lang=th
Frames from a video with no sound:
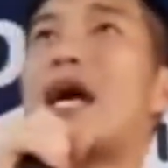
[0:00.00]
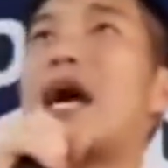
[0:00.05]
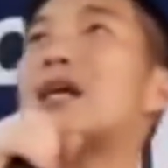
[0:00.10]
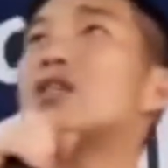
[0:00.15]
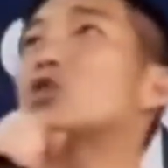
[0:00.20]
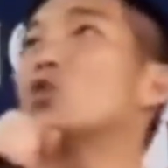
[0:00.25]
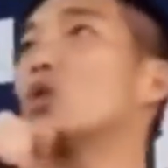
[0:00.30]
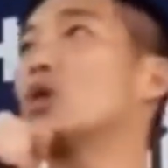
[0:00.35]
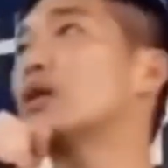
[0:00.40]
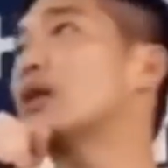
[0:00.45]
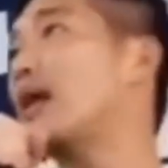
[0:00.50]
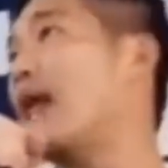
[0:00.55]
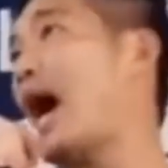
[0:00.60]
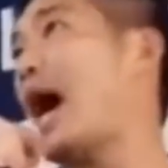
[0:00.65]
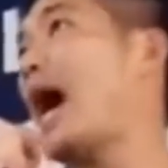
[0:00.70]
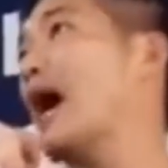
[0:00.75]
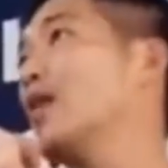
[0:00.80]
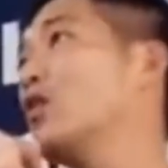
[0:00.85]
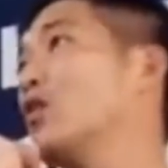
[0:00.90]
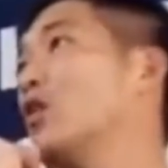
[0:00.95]
การส่วนก
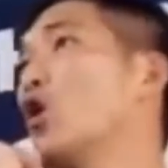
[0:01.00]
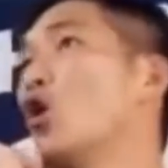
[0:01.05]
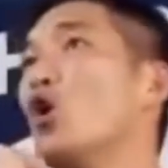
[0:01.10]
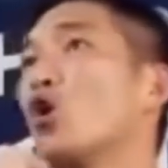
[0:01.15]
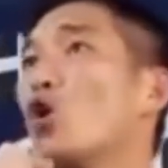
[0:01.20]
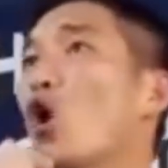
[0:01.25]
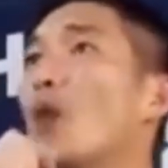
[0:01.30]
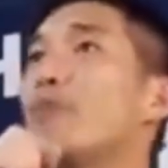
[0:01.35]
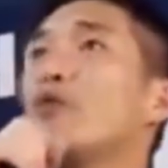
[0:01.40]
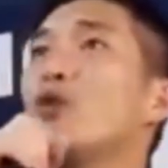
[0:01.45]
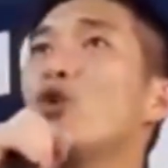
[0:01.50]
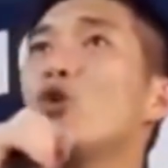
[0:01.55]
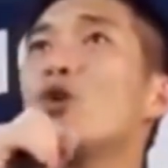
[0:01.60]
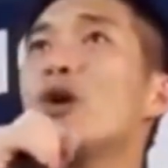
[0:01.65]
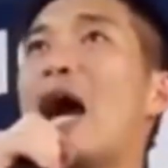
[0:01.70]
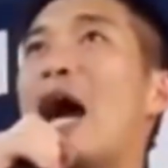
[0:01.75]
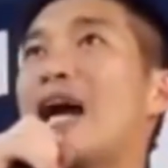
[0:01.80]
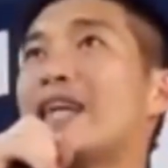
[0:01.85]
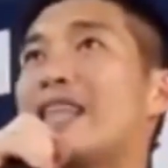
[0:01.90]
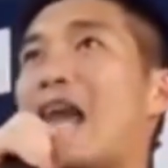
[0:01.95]
ลางงบดู
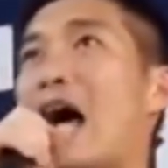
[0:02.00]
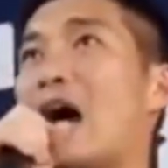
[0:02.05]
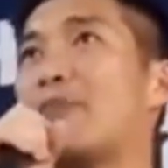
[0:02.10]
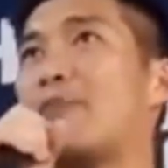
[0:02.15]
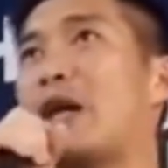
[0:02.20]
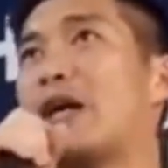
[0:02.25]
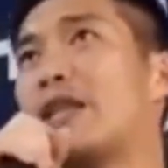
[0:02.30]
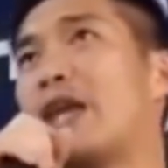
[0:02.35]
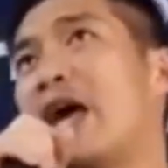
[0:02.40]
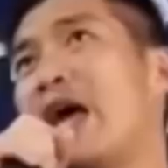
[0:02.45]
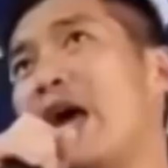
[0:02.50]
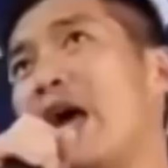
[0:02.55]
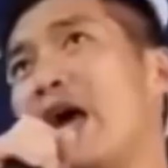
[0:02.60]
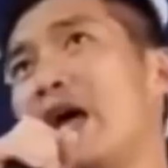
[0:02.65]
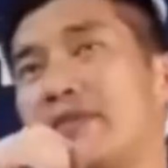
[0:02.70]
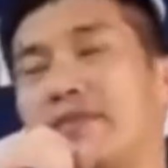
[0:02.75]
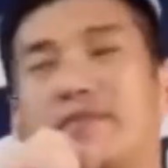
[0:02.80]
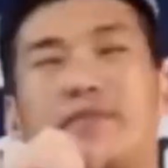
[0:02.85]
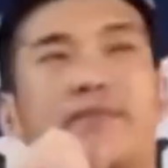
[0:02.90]
งานต่างประเทศ